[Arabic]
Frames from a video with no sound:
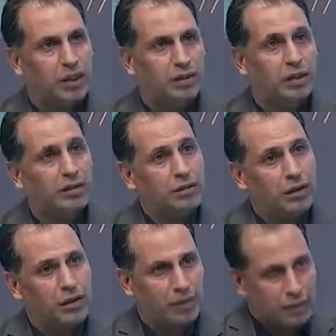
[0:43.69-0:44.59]
نادي
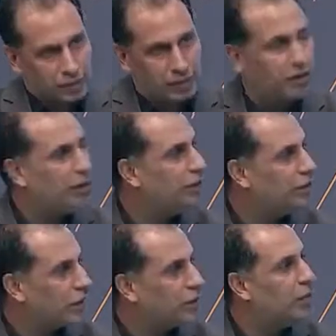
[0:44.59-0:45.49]
الكرخ نادي نشد
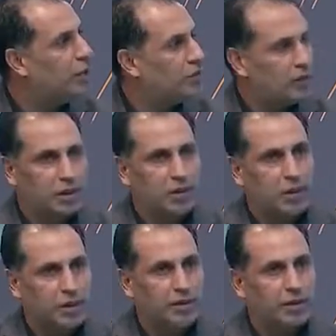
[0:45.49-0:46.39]
كان بهاي الفتره ذكر
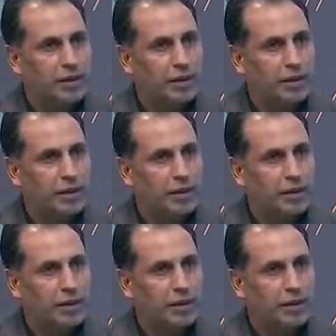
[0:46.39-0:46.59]
لعب مانتو